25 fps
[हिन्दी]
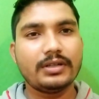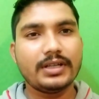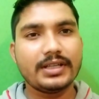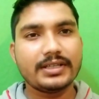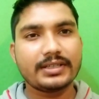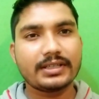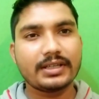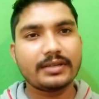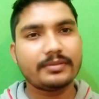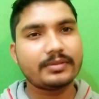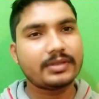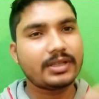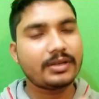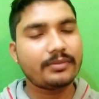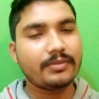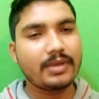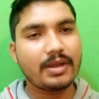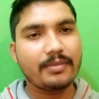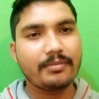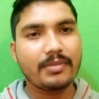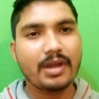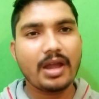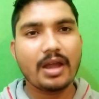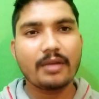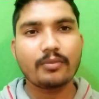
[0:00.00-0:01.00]
डिस्क्रिप्शन
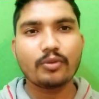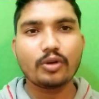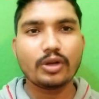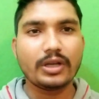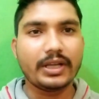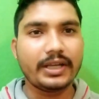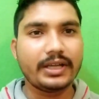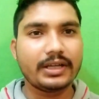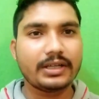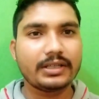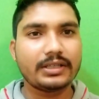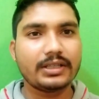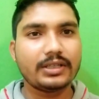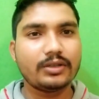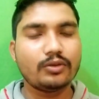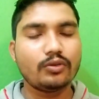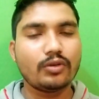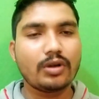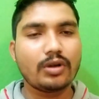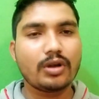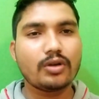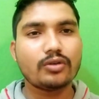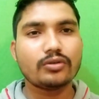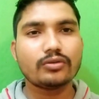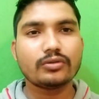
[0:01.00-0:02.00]
में मैं आपको लिंक दे
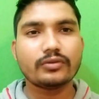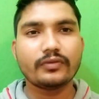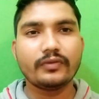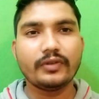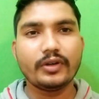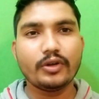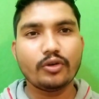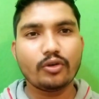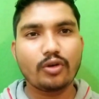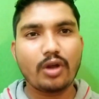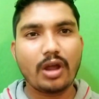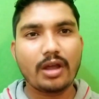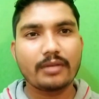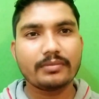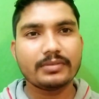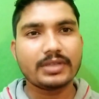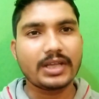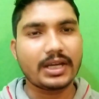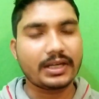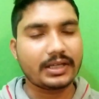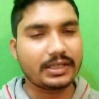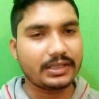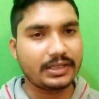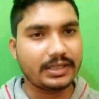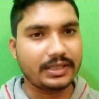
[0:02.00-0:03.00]
दूँगा उस वीडियो का आप
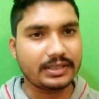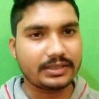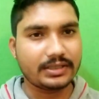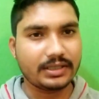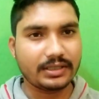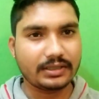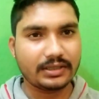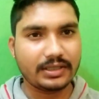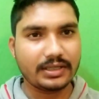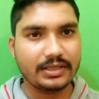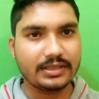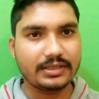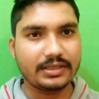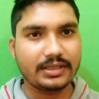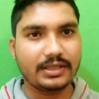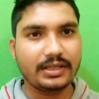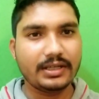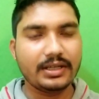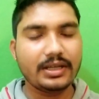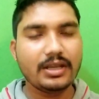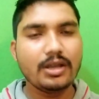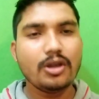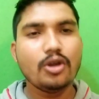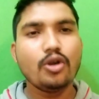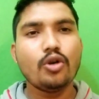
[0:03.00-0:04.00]
जाके देख सकते हैं
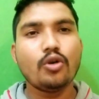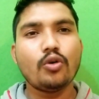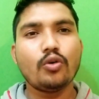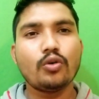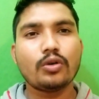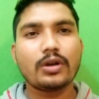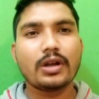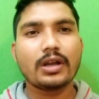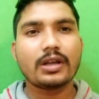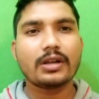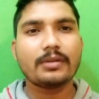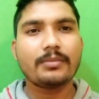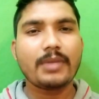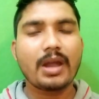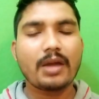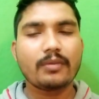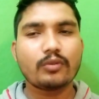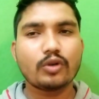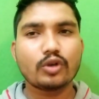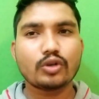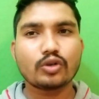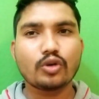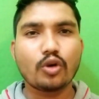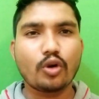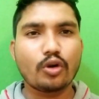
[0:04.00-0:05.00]
इजीली और अगर मैं
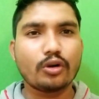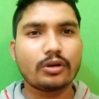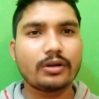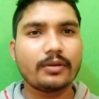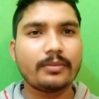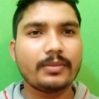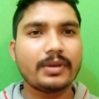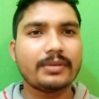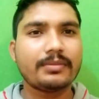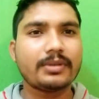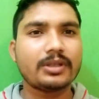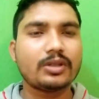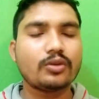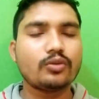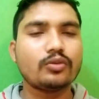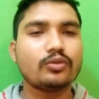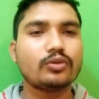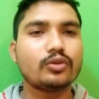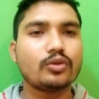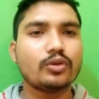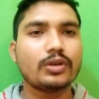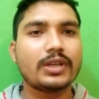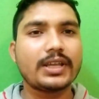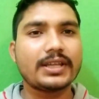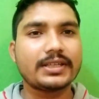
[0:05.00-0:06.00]
आपको शॉर्ट में
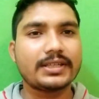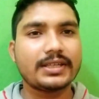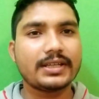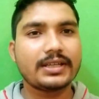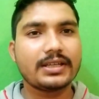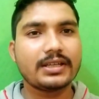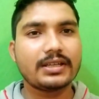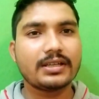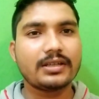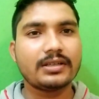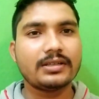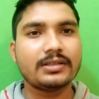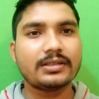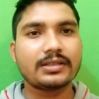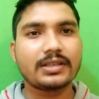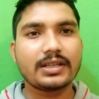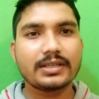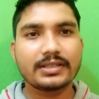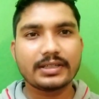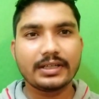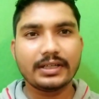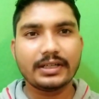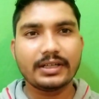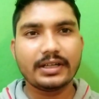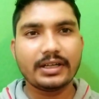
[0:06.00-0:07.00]
बताऊँ तो कैसे इसका
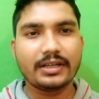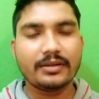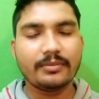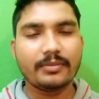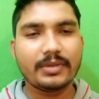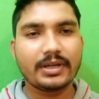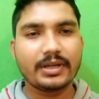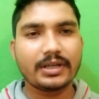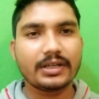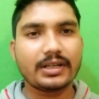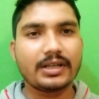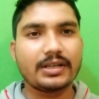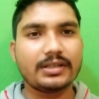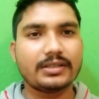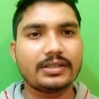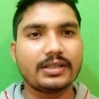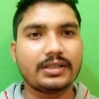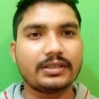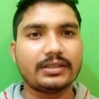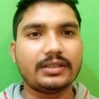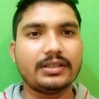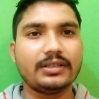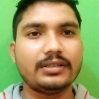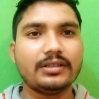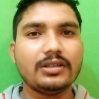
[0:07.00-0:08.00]
सीट ट्रीटमेंट कर
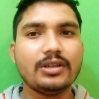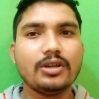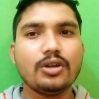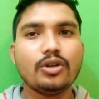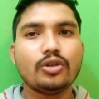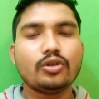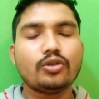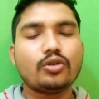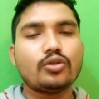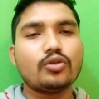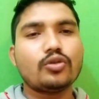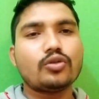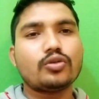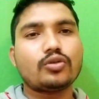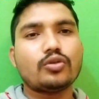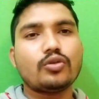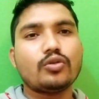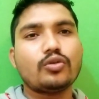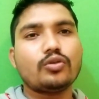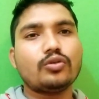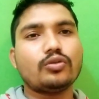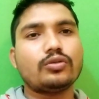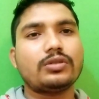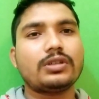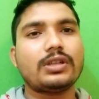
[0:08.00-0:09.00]
सकते हैं तो दोस्तों
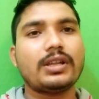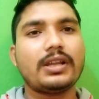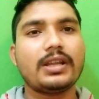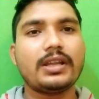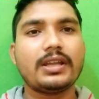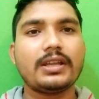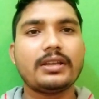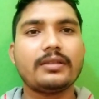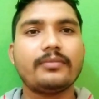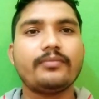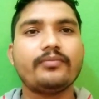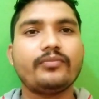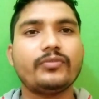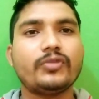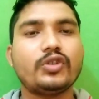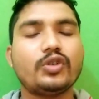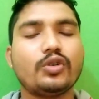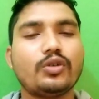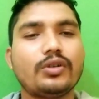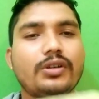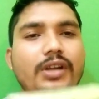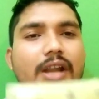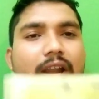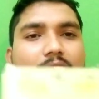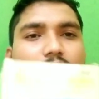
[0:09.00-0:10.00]
उसके लिए
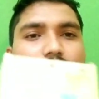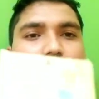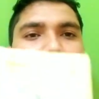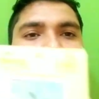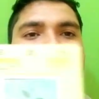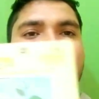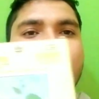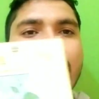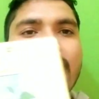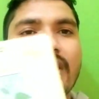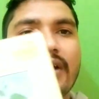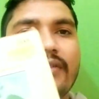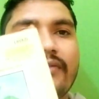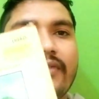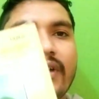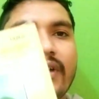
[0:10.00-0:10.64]
जो ट्राइकोडार्मा का